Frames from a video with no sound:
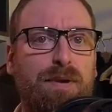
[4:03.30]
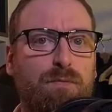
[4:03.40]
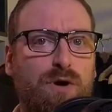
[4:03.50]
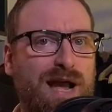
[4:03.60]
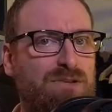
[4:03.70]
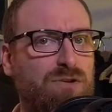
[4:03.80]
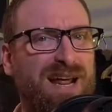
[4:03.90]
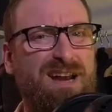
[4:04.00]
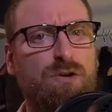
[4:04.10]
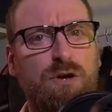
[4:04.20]
Nel primo caso
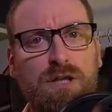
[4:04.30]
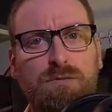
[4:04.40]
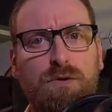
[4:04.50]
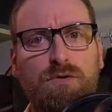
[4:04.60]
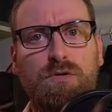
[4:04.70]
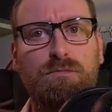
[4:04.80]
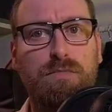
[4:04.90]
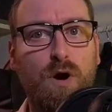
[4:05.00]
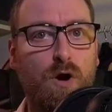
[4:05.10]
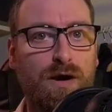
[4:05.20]
l'algoritmo
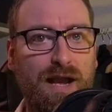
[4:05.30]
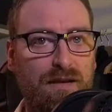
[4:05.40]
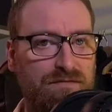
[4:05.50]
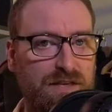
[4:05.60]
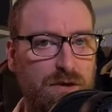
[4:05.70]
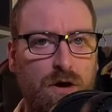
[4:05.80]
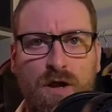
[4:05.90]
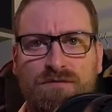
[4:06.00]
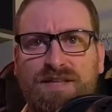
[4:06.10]
non blocca il video,